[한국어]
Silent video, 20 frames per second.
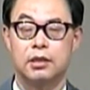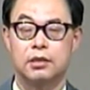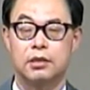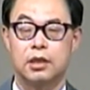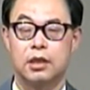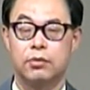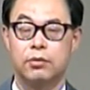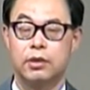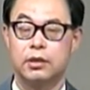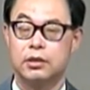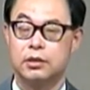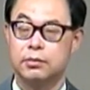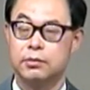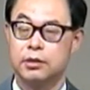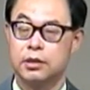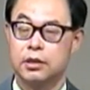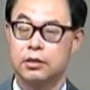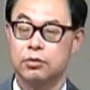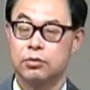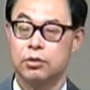사회에 힘을
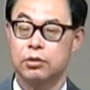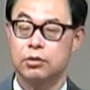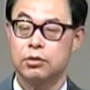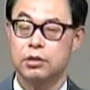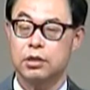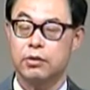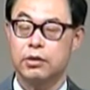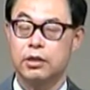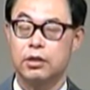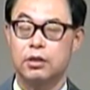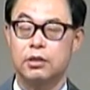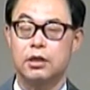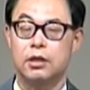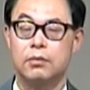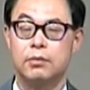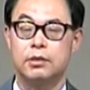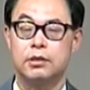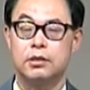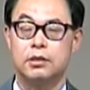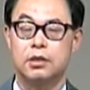가지고 있고 사회에 영향을
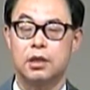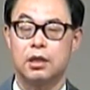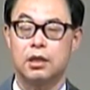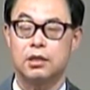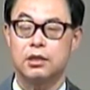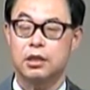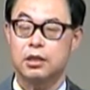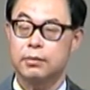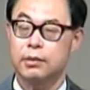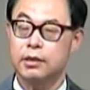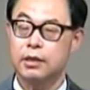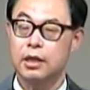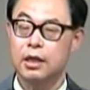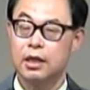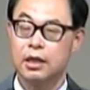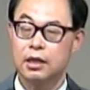미치는 사람과 잠깐만